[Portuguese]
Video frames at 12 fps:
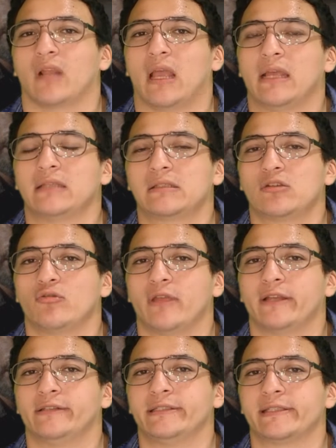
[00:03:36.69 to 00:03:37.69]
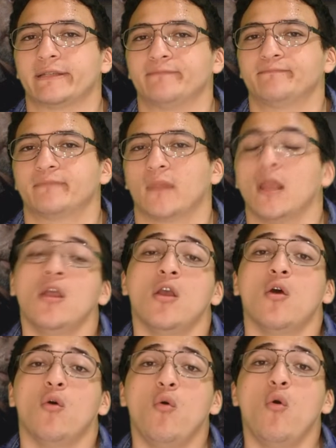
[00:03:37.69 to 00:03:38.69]
É isso que eu quero dizer.
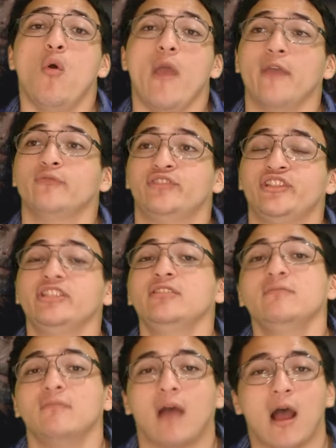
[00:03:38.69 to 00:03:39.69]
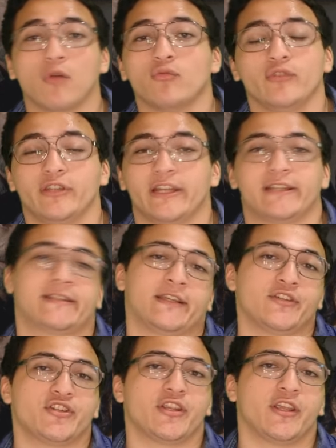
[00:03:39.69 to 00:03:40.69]
O Eudin, algo
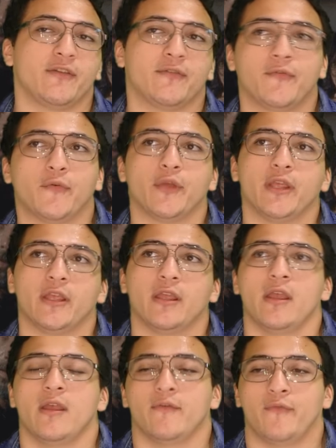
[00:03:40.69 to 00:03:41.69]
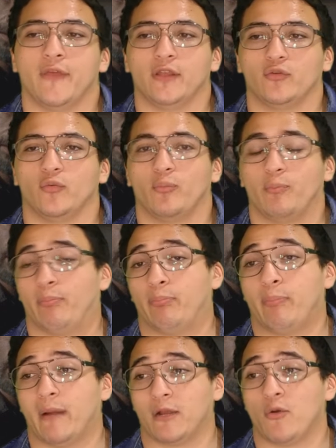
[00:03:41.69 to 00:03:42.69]
interessante que foi feito
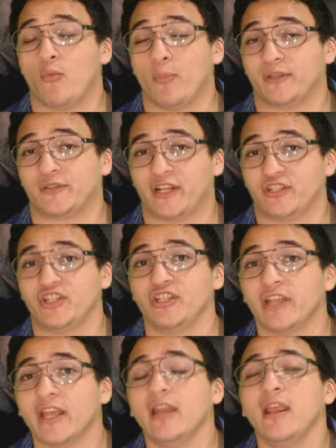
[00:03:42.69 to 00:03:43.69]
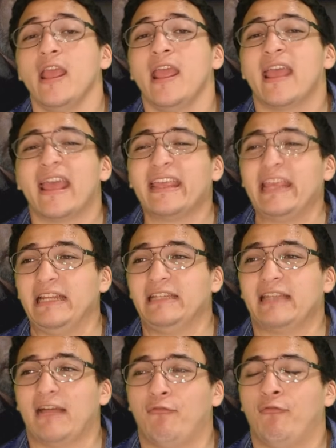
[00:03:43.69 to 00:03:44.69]
para com o personagem dele, é que ele
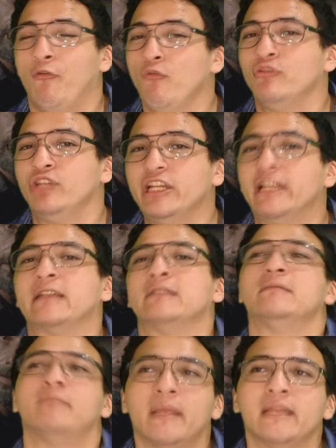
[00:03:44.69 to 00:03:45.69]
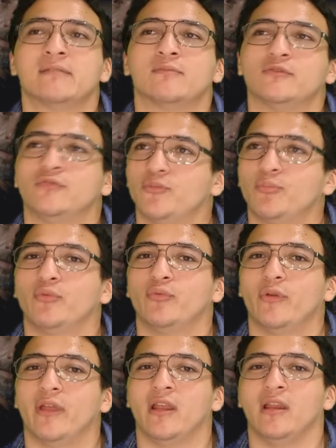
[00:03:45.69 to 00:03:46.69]
tá funiga mesmo.
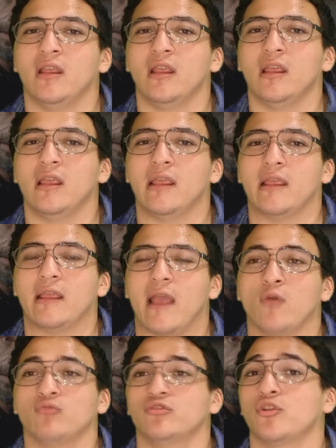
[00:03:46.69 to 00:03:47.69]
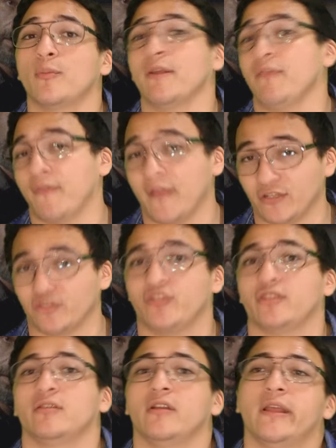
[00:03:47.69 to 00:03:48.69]
Tipo, ele é um
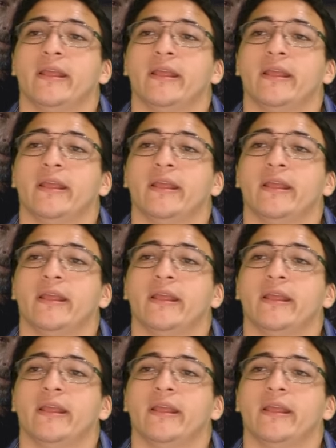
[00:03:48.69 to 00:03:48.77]
sobrevivente.